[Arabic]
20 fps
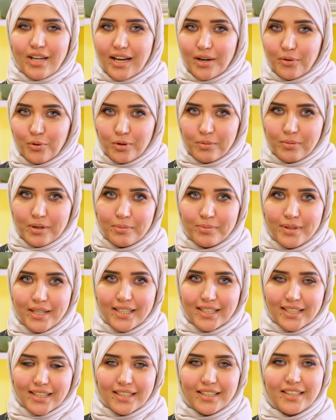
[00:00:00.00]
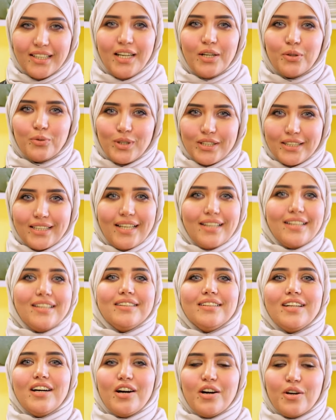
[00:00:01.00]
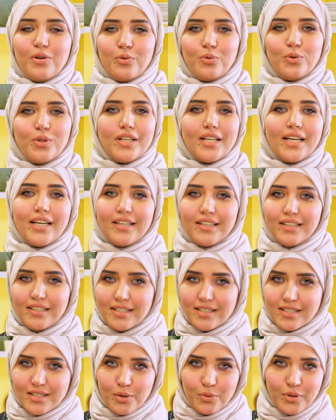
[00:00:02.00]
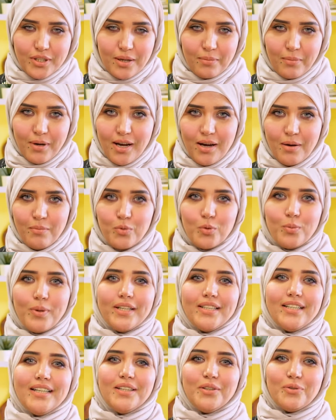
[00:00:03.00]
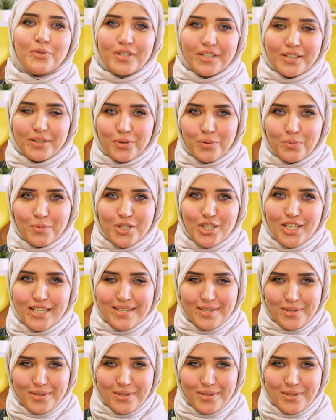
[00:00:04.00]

أول ما يبدأ يغلي هنوطي عليه النار ونخليه يستوي تمام وبعدين نوريكم إيش